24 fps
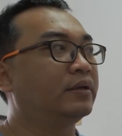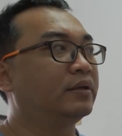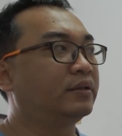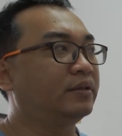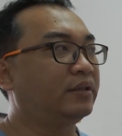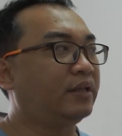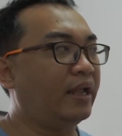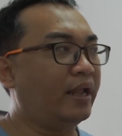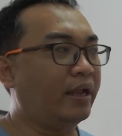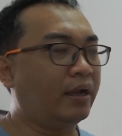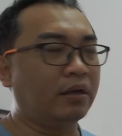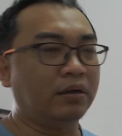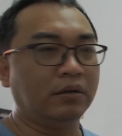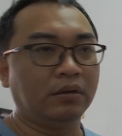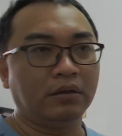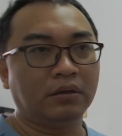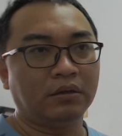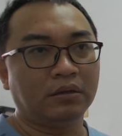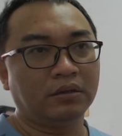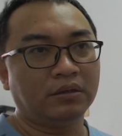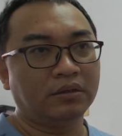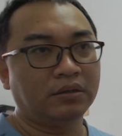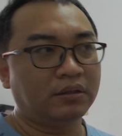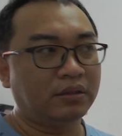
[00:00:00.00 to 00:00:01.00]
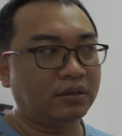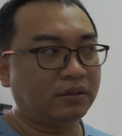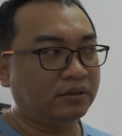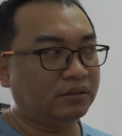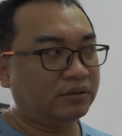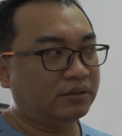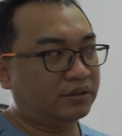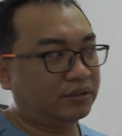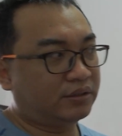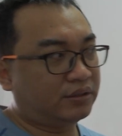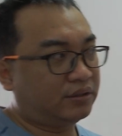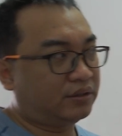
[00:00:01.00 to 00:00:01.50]
第一个，
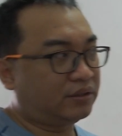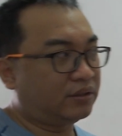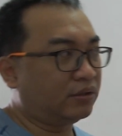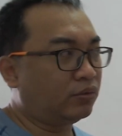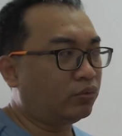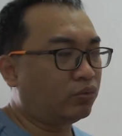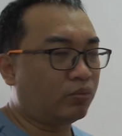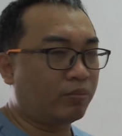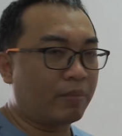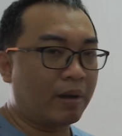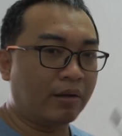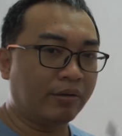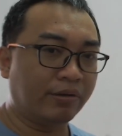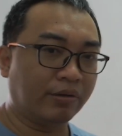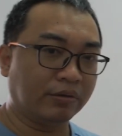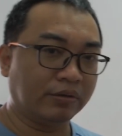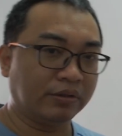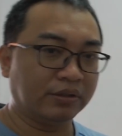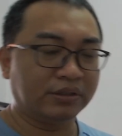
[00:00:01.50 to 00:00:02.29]
子午卯酉